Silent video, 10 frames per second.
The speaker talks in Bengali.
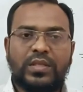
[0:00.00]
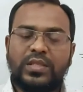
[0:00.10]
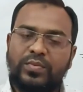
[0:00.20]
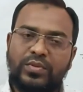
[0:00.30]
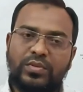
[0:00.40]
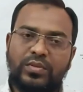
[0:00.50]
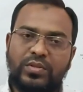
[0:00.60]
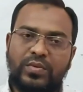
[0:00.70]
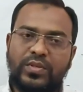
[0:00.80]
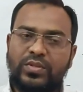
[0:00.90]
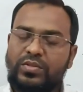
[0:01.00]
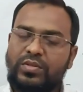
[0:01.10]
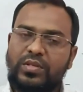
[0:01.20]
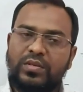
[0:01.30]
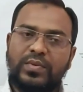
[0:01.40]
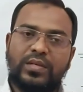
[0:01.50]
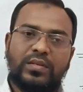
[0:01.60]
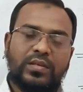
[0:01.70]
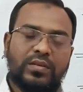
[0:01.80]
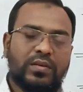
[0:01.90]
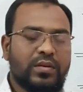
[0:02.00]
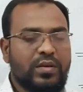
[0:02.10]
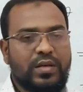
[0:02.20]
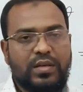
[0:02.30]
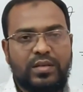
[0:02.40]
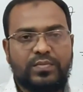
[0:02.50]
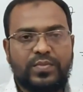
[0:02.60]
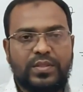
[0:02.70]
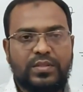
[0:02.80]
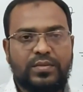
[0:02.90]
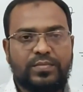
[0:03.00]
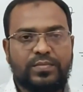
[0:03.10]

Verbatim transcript: সে পর্যন্ত সবাই সুস্থ থেকো ভালো থেকো আল্লাহ হাফিজ